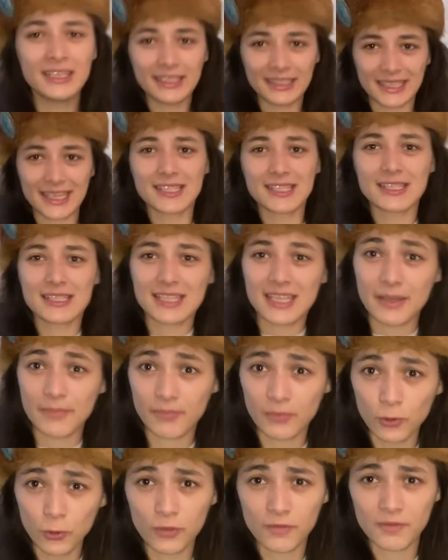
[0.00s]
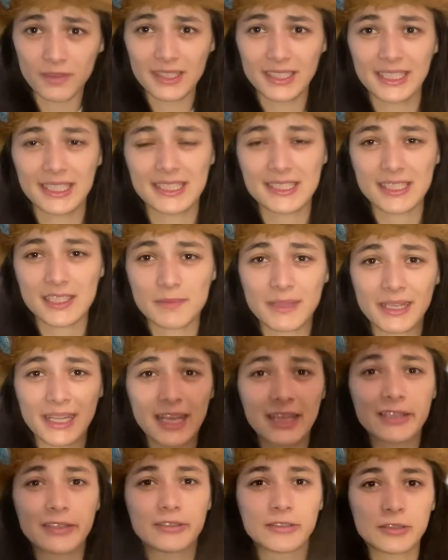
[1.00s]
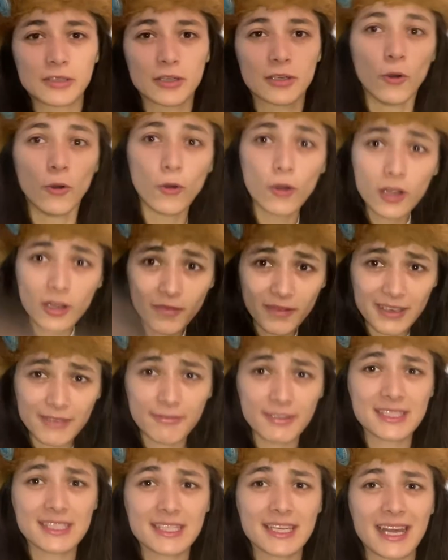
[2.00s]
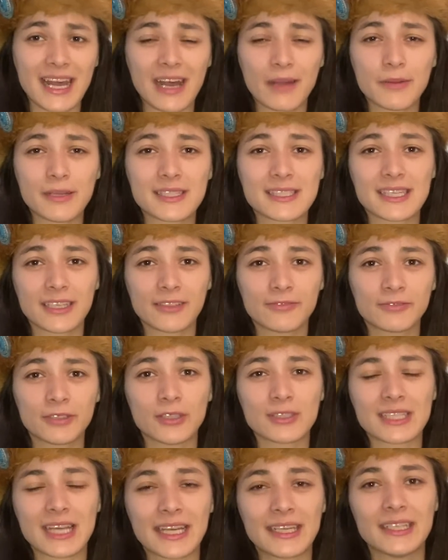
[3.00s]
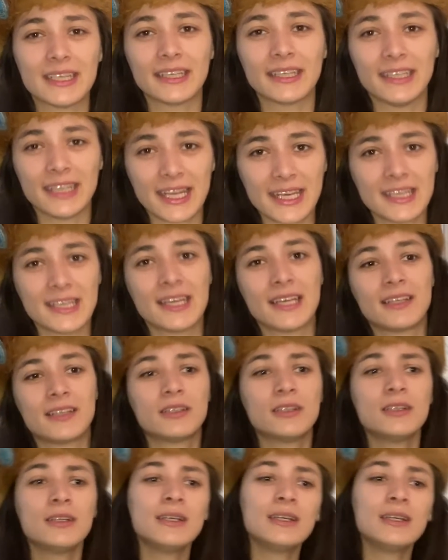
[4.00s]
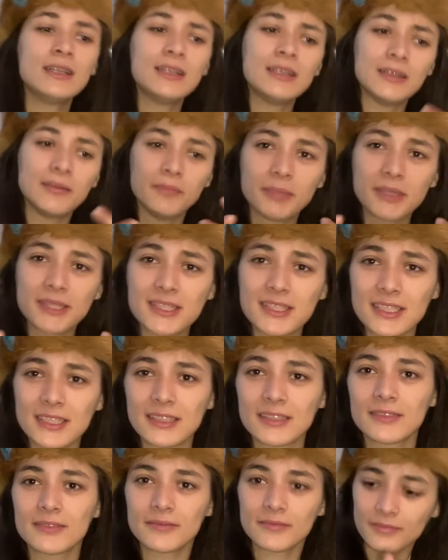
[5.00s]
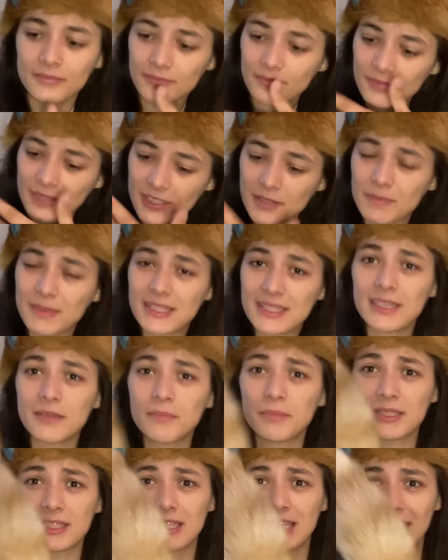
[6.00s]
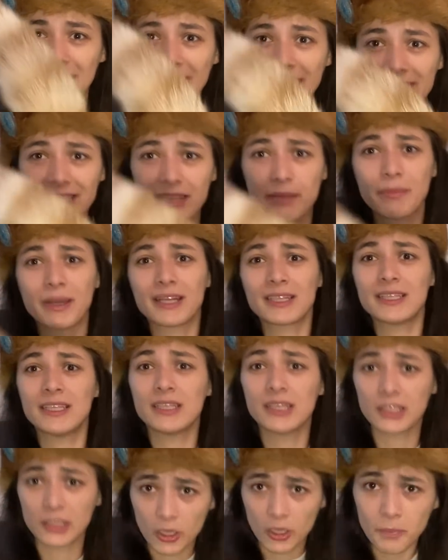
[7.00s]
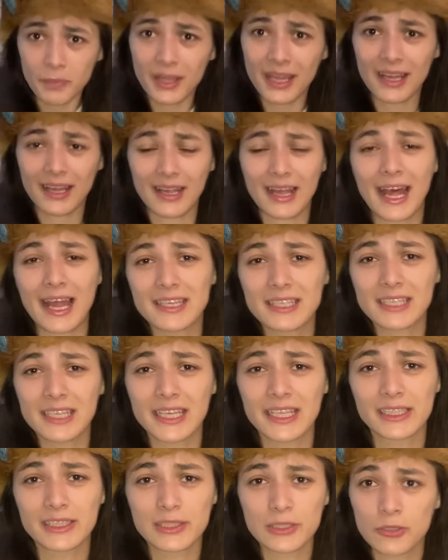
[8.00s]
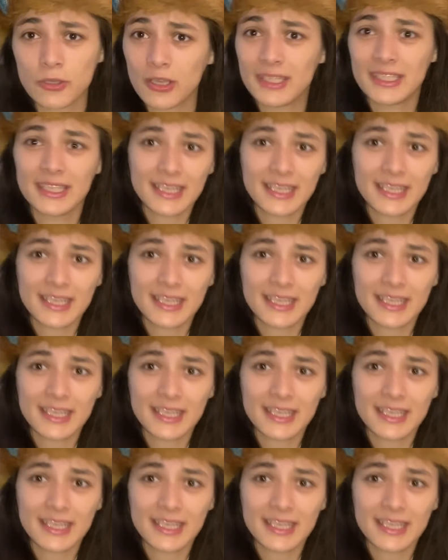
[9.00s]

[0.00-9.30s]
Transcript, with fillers: dass es eben notwendig ist, dass man gerade auch hochqualifizierte Arbeitskräfte aus anderen Ländern ein bisschen, dass man es denen ein bisschen leichter macht, hier einen Job antreten zu können.